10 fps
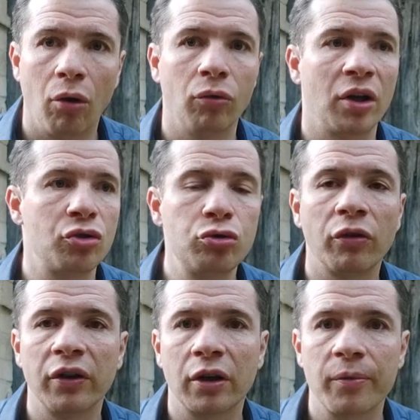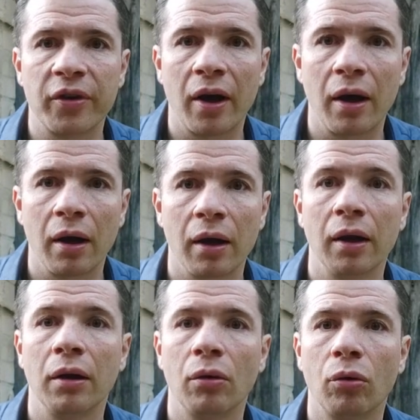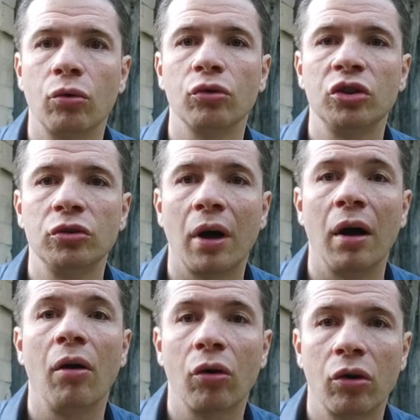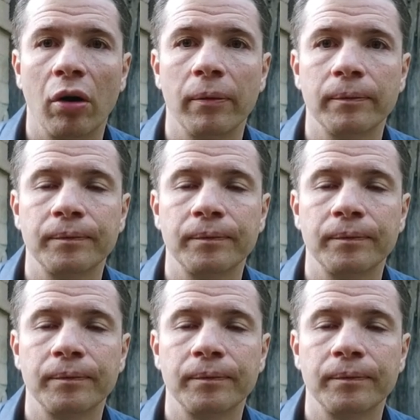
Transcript: On a toujours fait comme ça et on continuera encore.